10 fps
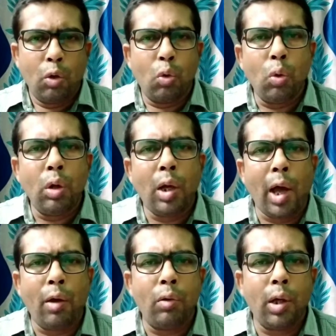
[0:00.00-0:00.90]
কোন
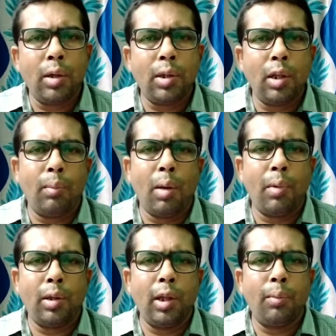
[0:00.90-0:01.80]
নায়কের সিনেমা আমরা
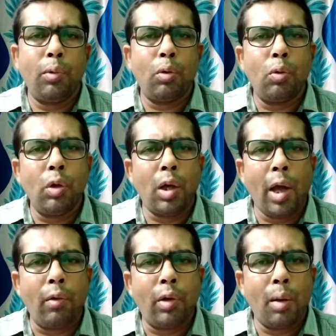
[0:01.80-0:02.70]
দেখব কোন
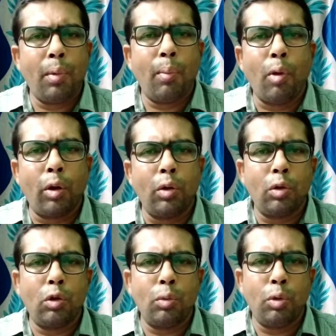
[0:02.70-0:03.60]
নায়ককে আমরা বয়কট
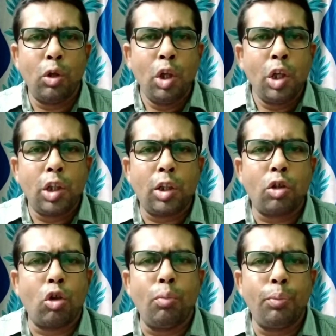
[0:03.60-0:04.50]
করব সেটা
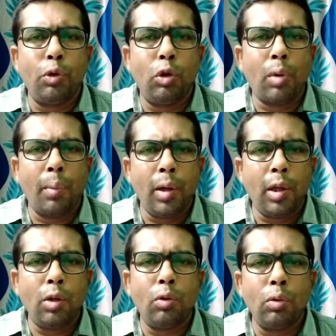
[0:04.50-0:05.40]
সম্পূর্ণভাবেই
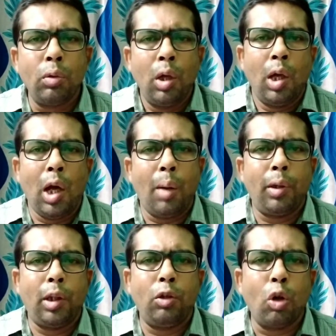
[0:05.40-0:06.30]
কিন্তু
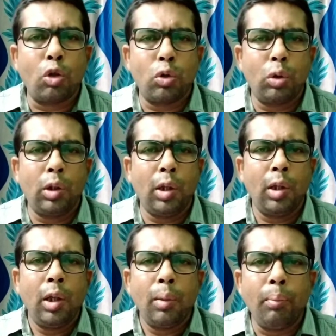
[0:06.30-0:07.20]
আমাদের দর্শকদের
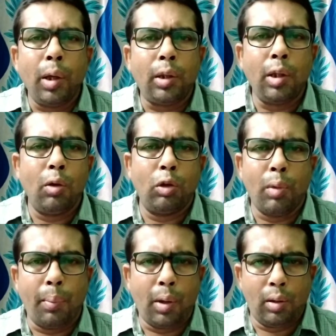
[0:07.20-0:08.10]
ব্যক্তিগত
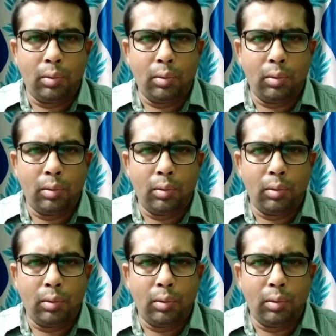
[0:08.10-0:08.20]
ব্যাপার